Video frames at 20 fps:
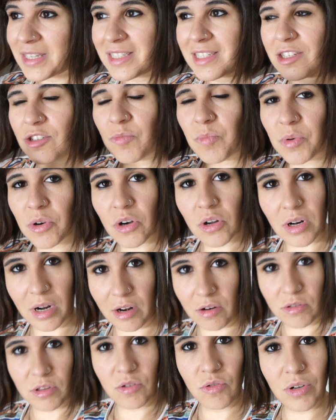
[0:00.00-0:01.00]
Es que es un poco
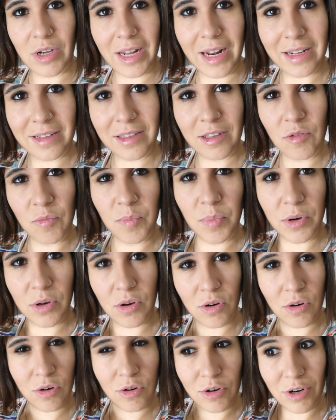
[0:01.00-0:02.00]
raro, tiene un carácter un
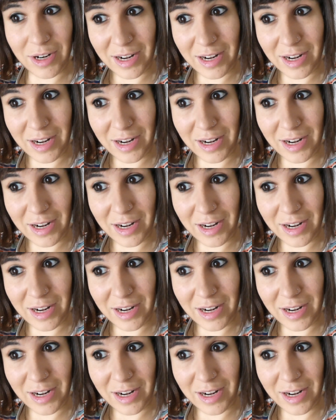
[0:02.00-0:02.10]
poco